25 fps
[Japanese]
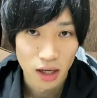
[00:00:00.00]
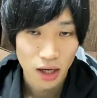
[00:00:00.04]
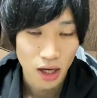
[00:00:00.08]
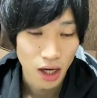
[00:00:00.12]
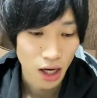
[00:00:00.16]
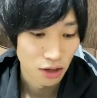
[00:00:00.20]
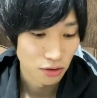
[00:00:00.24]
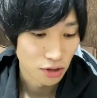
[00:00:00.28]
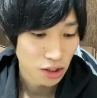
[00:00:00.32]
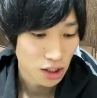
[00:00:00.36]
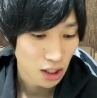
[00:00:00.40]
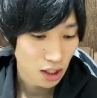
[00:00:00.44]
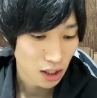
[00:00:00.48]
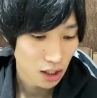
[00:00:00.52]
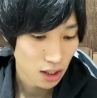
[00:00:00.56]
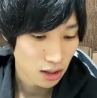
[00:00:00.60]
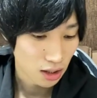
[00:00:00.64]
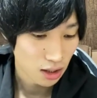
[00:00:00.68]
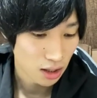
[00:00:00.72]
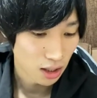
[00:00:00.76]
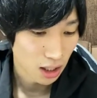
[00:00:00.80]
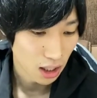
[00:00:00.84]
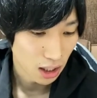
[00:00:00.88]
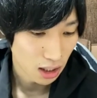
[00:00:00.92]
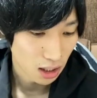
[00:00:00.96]
あの、ひらがな
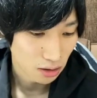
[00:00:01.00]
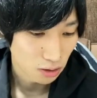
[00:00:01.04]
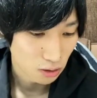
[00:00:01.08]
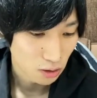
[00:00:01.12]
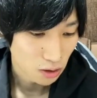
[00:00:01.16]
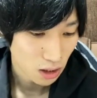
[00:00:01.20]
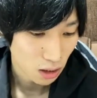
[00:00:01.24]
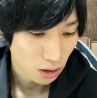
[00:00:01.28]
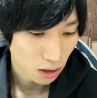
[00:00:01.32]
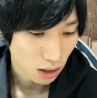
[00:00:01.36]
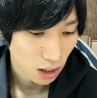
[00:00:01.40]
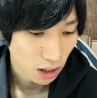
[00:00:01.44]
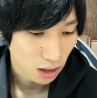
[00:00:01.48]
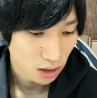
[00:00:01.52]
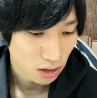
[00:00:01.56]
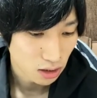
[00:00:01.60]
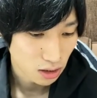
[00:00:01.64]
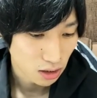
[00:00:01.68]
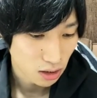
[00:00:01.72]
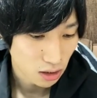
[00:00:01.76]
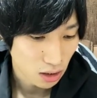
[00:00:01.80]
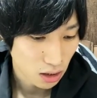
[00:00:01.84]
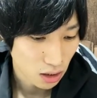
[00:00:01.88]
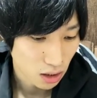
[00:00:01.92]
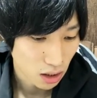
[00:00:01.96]
でライラ、そして漢
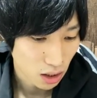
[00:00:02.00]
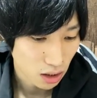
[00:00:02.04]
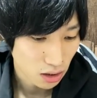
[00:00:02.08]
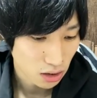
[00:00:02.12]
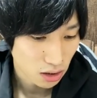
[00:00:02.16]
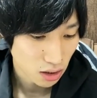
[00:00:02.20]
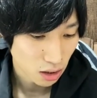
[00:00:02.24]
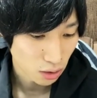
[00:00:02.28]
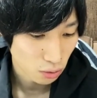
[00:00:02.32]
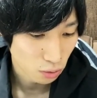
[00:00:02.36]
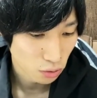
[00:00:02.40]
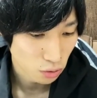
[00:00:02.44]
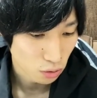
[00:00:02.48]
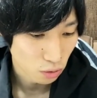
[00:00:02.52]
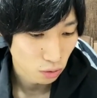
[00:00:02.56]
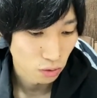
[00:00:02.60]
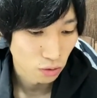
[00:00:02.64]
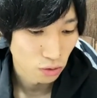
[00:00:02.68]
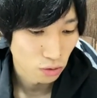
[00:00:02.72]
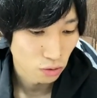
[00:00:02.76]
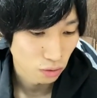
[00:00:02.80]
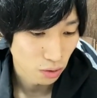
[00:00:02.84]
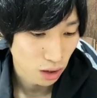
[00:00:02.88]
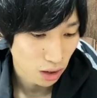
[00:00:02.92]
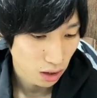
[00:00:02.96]
字、漢字でお嬢の
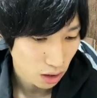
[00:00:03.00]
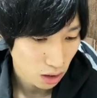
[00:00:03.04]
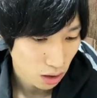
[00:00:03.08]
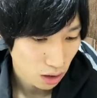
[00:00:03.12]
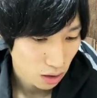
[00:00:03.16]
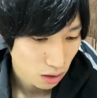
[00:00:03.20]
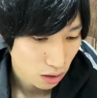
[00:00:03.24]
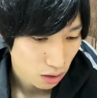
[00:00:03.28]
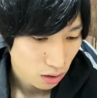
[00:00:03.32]
嬢かな。